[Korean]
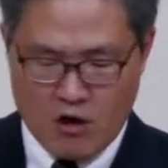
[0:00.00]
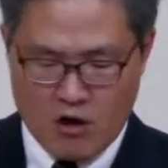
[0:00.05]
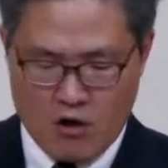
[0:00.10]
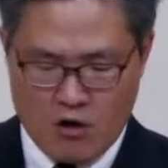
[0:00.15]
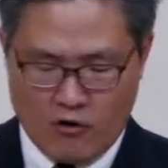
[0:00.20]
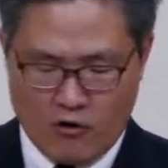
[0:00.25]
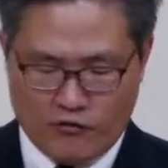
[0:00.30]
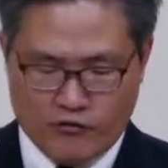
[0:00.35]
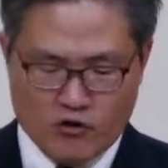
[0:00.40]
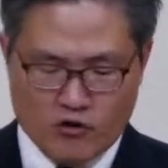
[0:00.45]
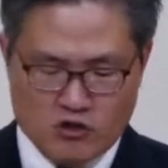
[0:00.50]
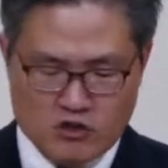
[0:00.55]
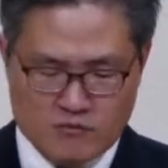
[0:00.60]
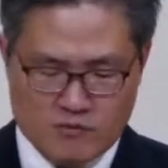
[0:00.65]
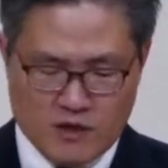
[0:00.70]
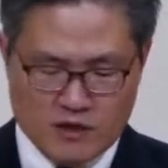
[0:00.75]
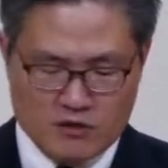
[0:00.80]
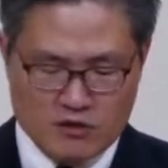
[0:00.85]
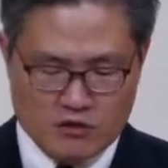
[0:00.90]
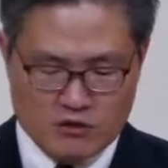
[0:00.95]
어떤
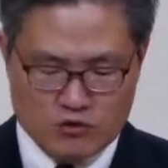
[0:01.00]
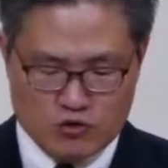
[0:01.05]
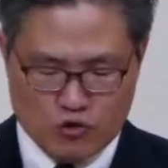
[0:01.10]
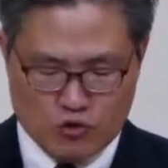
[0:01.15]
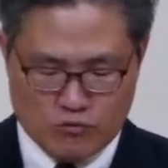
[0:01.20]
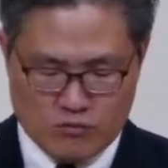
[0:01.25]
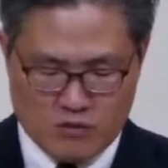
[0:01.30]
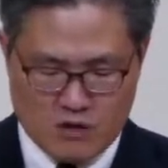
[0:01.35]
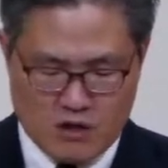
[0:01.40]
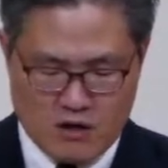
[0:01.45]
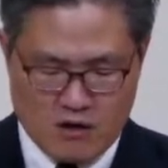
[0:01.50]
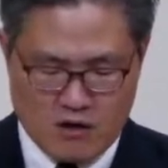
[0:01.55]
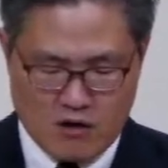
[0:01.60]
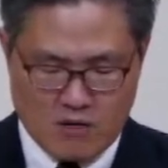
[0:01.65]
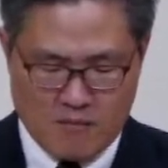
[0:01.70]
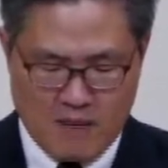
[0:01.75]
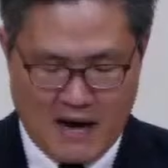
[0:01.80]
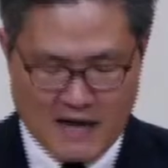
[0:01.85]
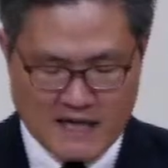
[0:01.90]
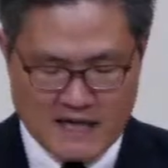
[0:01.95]
의미에서는 좀 어,
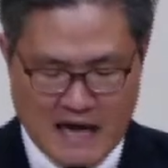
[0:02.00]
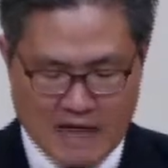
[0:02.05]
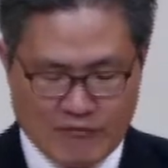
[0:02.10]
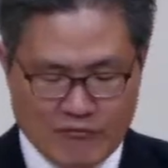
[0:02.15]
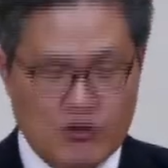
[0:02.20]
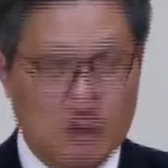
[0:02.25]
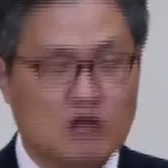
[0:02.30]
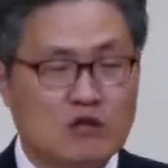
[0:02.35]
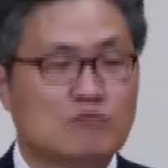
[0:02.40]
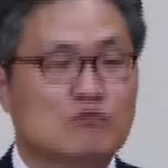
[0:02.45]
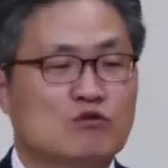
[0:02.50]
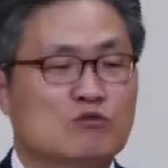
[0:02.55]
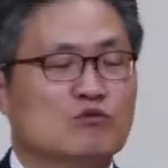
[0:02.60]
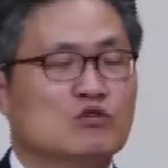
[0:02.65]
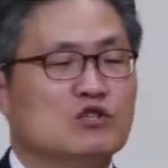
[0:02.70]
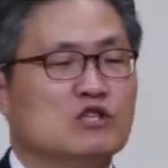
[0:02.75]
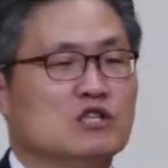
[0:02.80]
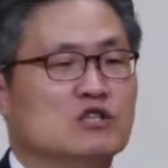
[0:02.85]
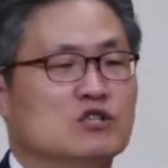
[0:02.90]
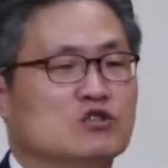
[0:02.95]
말이 안 되는 부분이
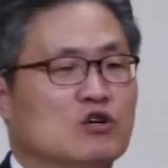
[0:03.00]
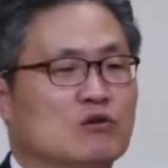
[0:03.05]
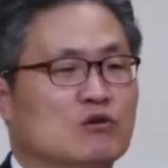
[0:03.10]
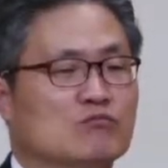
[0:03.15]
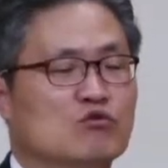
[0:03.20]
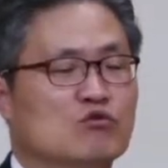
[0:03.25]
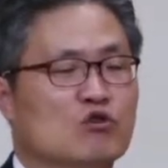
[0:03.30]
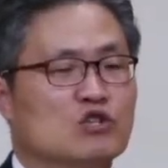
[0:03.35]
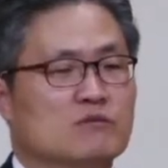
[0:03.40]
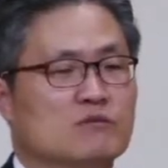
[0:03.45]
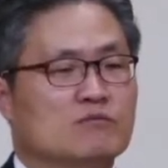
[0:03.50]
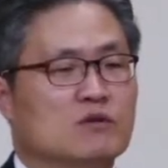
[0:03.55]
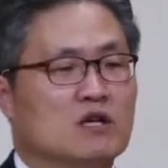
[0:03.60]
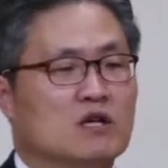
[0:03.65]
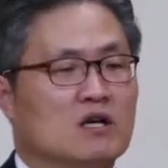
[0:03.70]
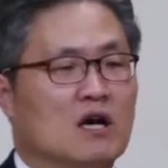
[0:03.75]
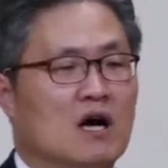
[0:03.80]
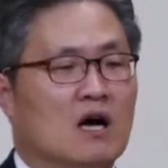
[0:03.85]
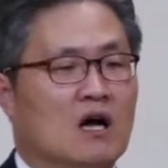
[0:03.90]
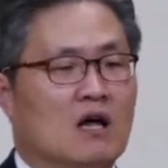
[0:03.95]
있죠.
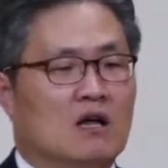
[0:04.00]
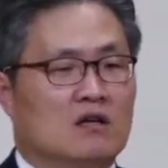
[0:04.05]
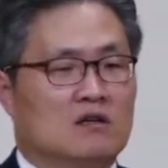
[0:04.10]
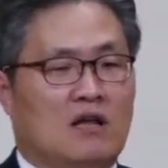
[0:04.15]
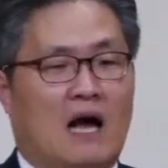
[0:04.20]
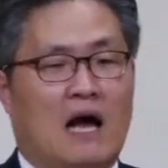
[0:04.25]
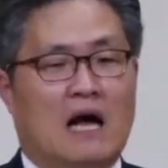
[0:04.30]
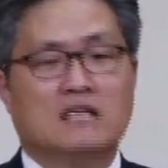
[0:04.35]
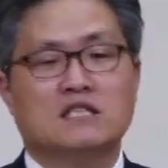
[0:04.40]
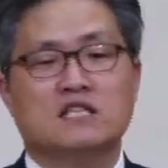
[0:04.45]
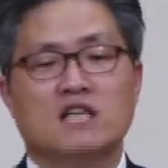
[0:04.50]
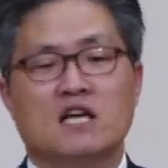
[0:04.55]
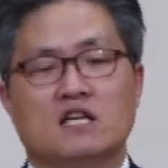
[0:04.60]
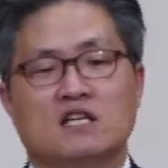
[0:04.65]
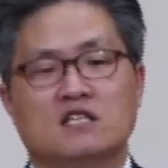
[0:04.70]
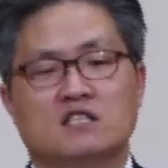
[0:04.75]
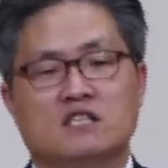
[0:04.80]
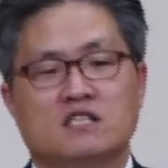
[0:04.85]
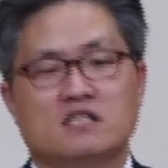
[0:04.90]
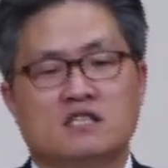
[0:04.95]
무엇입니까? 다니엘이
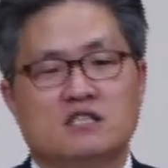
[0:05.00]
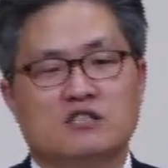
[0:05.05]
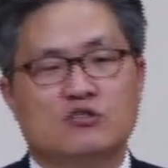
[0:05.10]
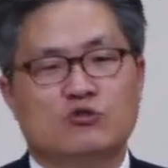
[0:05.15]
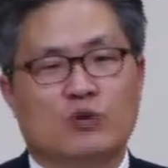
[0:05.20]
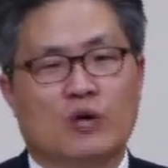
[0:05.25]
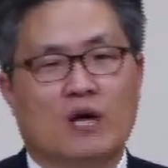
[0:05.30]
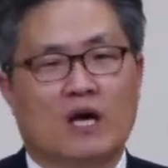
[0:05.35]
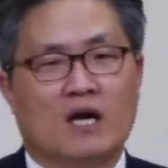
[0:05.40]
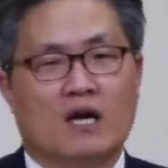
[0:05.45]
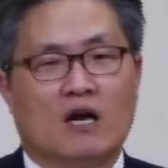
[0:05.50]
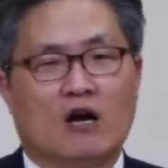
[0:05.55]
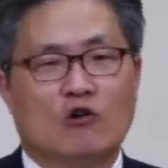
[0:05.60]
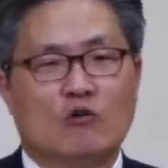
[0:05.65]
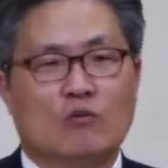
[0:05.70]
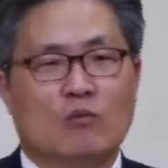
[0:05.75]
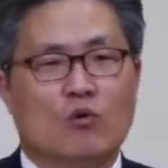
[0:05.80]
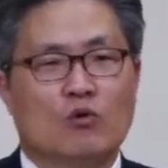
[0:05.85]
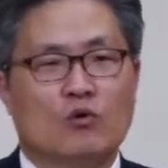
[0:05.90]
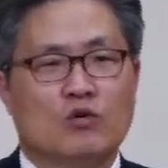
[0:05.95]
지은 죄라고
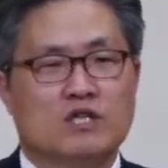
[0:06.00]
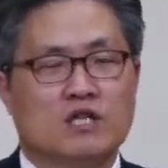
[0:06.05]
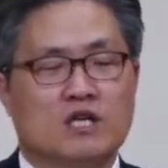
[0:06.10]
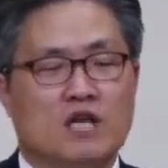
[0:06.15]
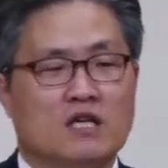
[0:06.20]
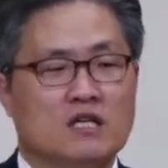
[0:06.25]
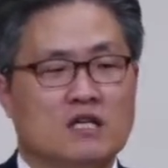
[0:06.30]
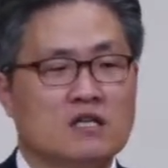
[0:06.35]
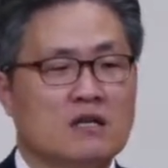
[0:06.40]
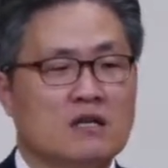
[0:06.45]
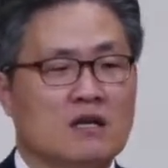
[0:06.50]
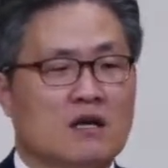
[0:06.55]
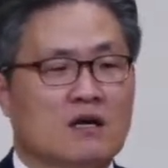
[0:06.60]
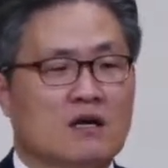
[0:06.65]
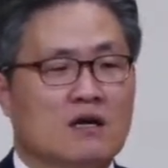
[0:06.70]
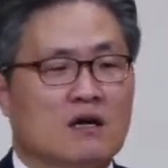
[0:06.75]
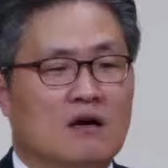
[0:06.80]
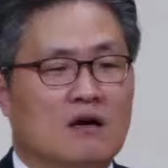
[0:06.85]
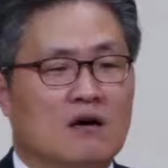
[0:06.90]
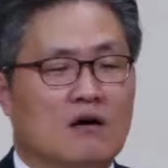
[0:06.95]
보기에는
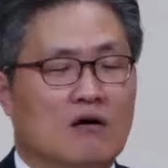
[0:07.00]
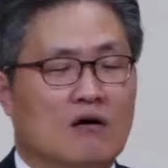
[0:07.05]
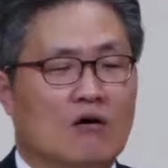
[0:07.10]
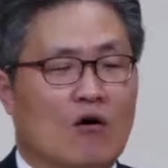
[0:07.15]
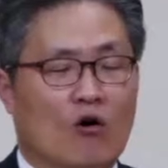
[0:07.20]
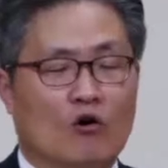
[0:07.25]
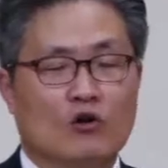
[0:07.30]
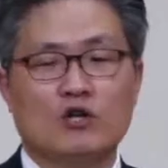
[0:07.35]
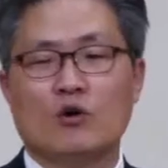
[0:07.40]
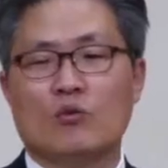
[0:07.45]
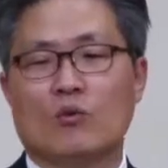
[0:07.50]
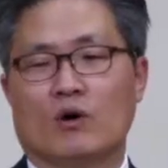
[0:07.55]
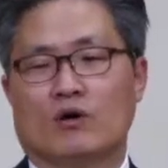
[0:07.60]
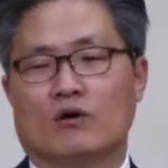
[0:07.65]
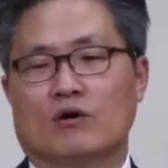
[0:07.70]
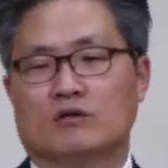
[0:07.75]
어, 어려워요.